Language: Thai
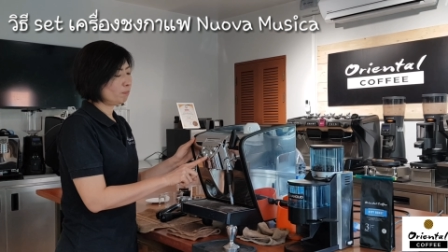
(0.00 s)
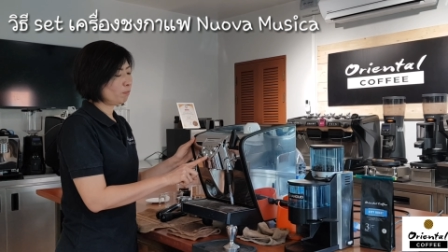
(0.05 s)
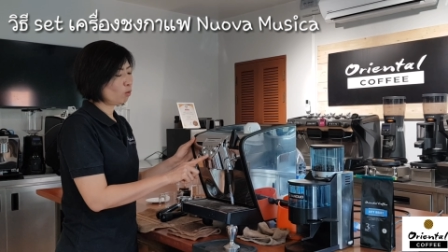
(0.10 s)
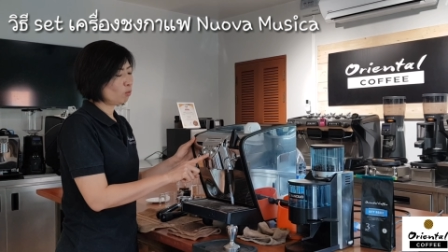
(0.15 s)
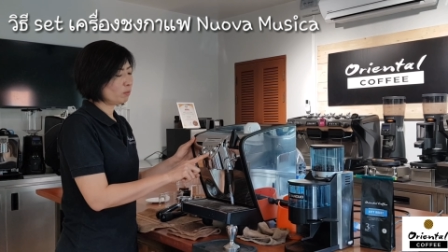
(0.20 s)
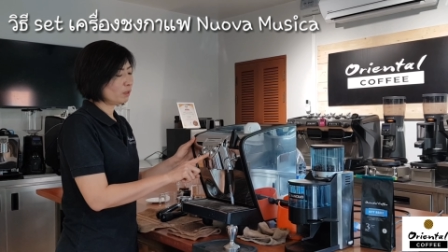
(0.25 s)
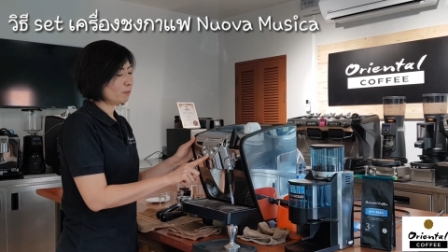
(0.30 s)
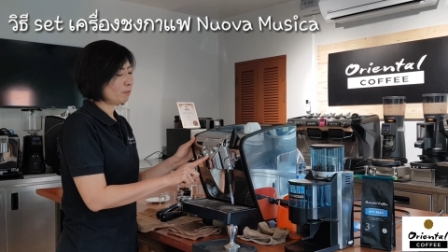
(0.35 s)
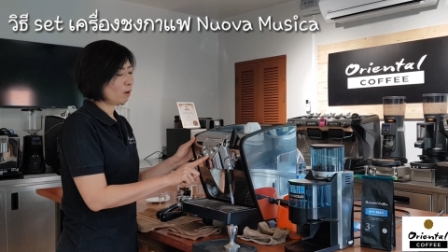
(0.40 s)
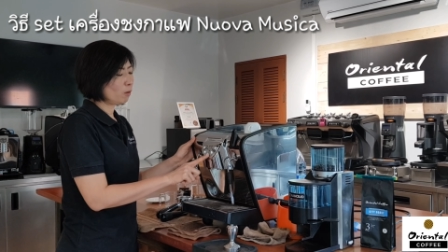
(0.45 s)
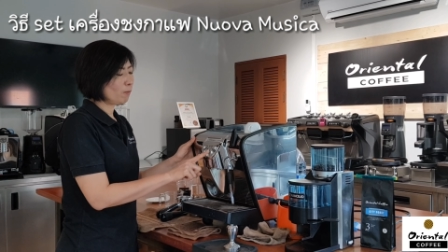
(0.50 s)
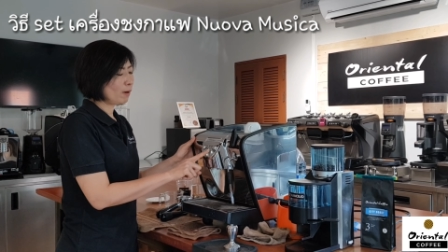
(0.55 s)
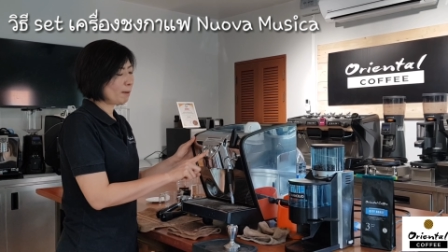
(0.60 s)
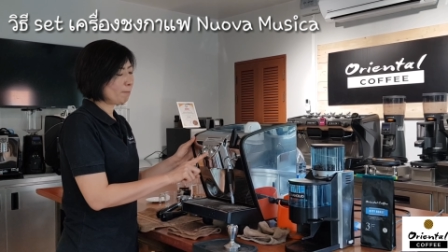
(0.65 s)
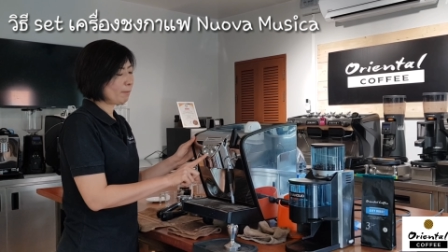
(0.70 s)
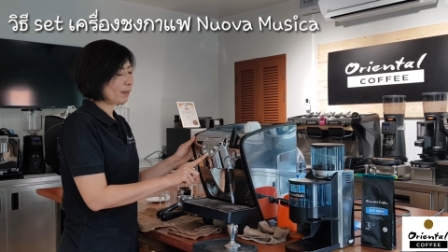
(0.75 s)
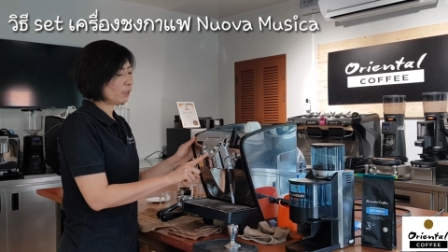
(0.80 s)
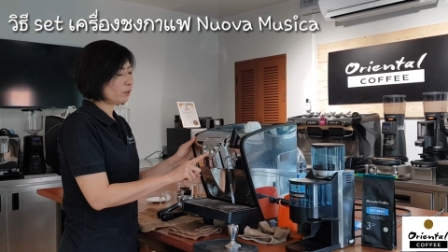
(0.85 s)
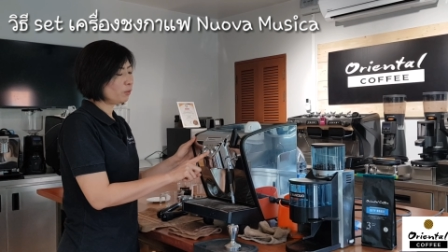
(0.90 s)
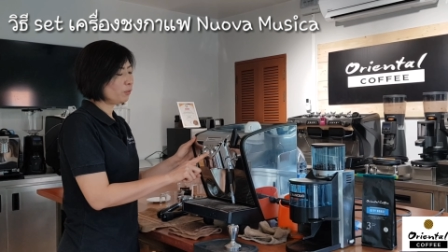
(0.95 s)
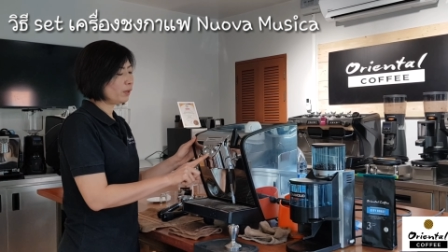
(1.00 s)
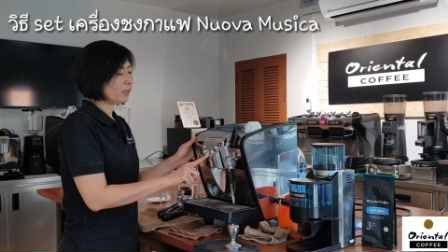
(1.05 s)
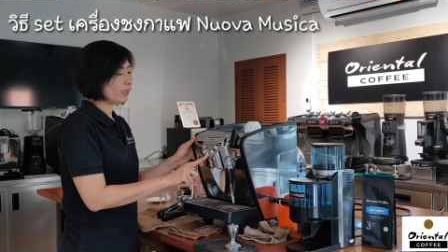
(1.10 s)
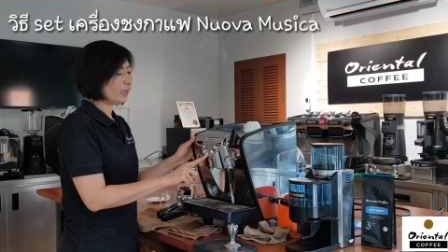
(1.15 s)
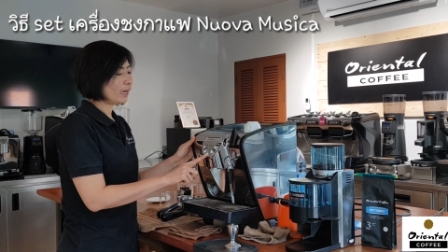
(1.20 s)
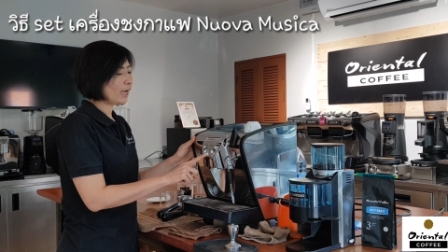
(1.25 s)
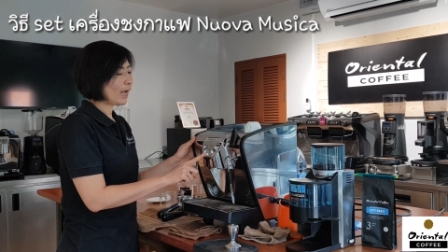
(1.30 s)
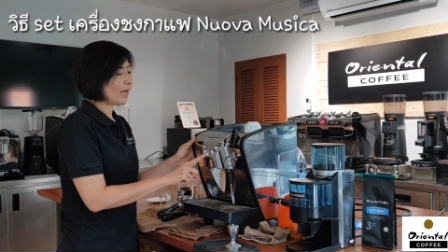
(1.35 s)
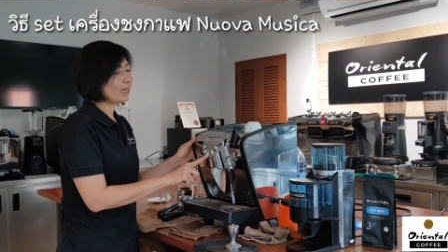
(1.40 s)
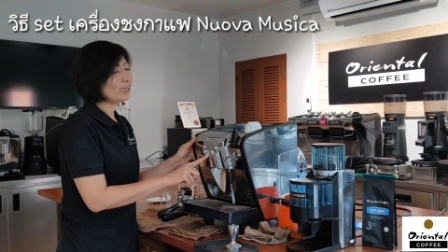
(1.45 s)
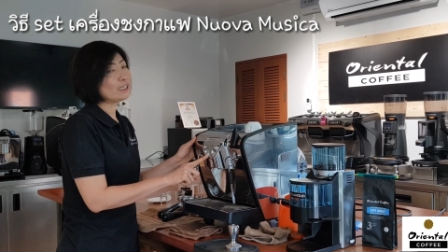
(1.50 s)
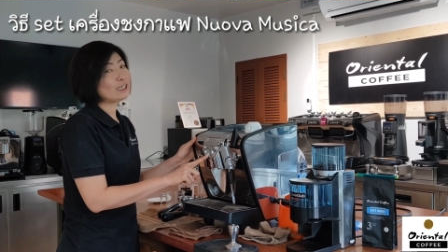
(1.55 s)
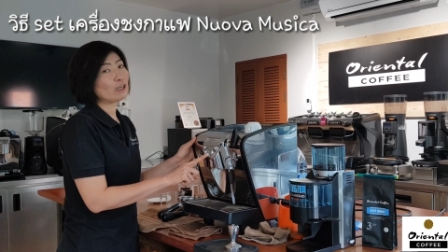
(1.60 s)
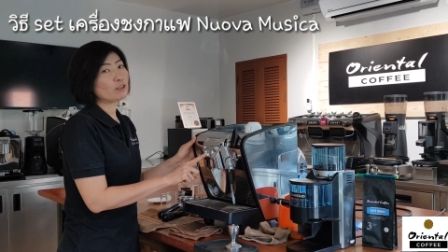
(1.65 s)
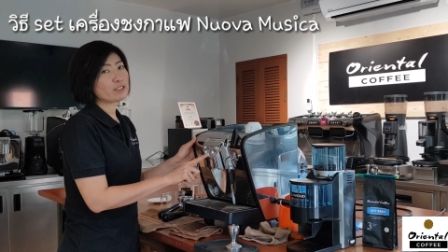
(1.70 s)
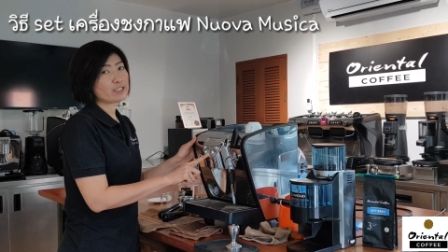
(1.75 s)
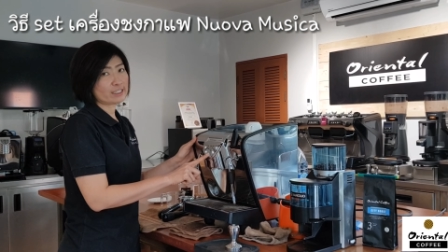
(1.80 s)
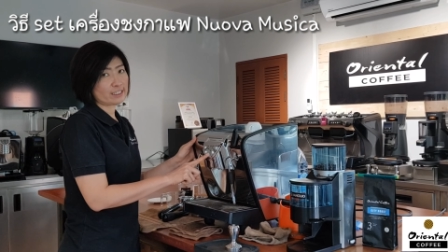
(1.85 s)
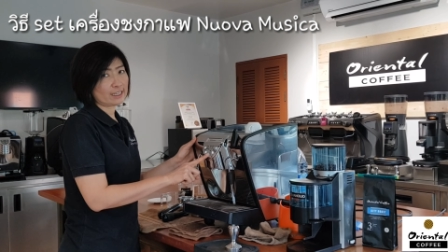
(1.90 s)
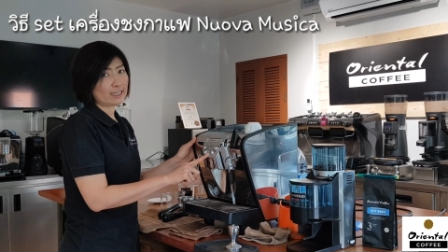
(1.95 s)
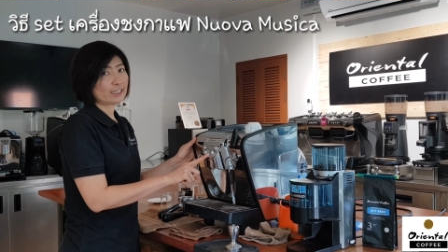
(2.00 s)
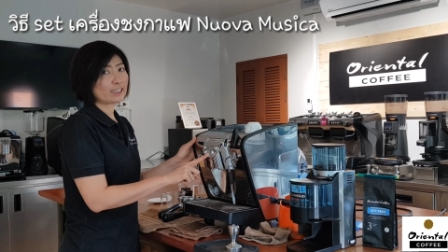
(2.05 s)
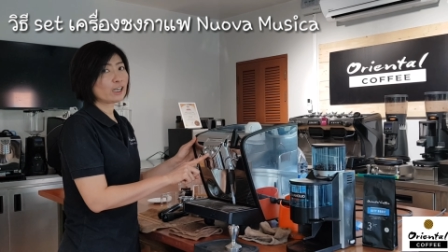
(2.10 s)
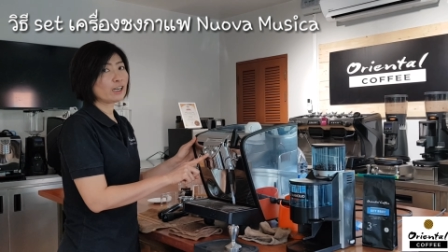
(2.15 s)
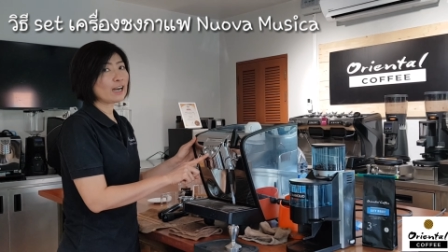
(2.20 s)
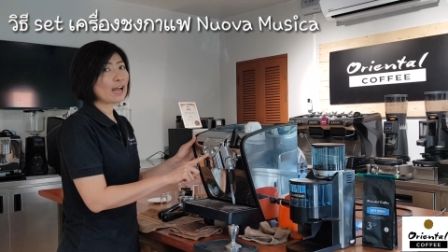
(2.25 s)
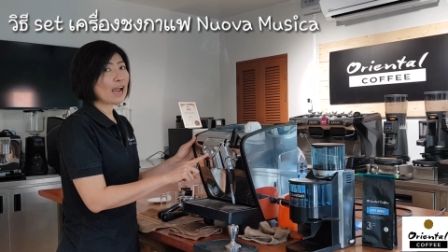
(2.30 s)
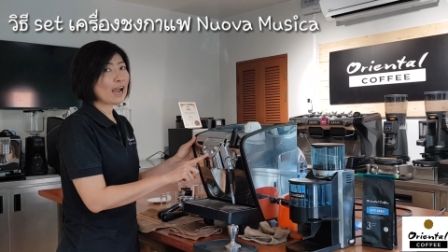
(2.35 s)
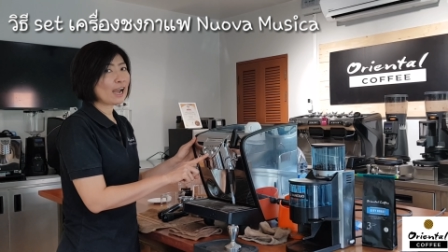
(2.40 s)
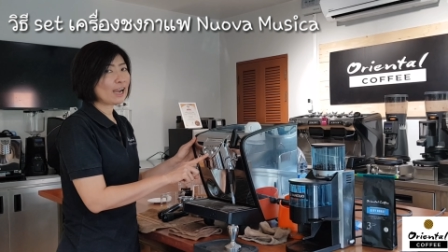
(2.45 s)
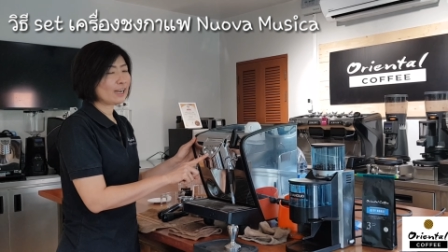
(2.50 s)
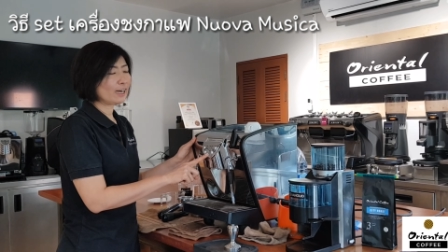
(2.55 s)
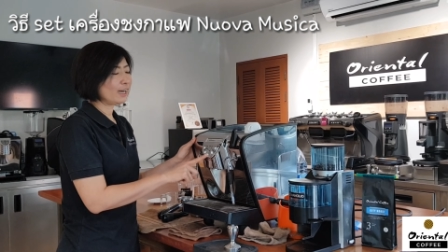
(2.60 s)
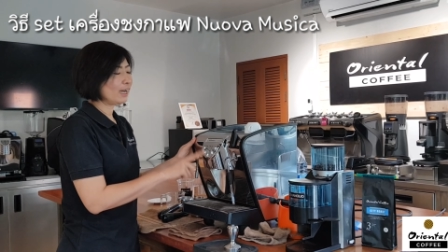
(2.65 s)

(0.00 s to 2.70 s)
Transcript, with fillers: ปุ่มที่แบบว่าแมนนวลนะคะ หรือเราจะเซตก็ได้